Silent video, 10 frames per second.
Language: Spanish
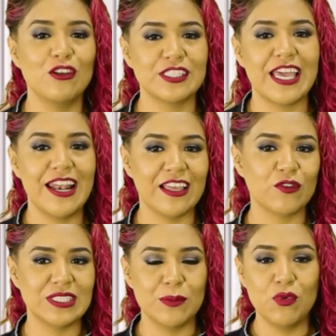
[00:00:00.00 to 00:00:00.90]
los
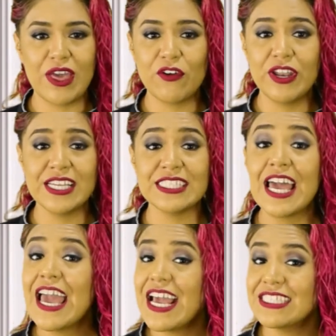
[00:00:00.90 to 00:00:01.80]

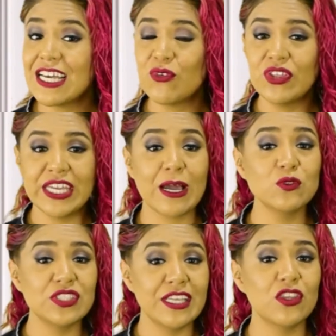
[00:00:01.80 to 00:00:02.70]
electroestimuladores es acudir a un